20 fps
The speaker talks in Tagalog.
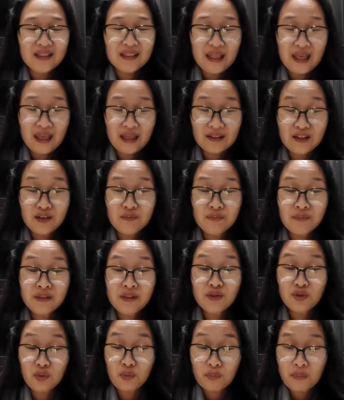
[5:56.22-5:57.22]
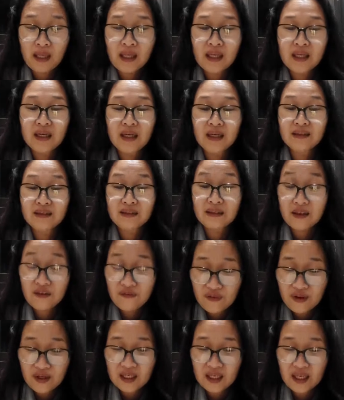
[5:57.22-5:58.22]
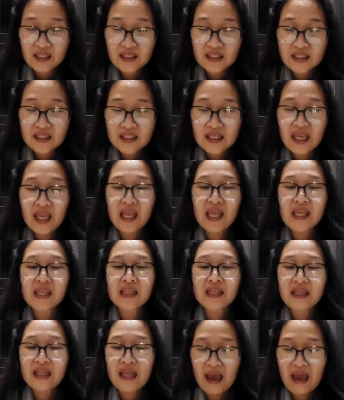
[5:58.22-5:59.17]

Determined to make a difference in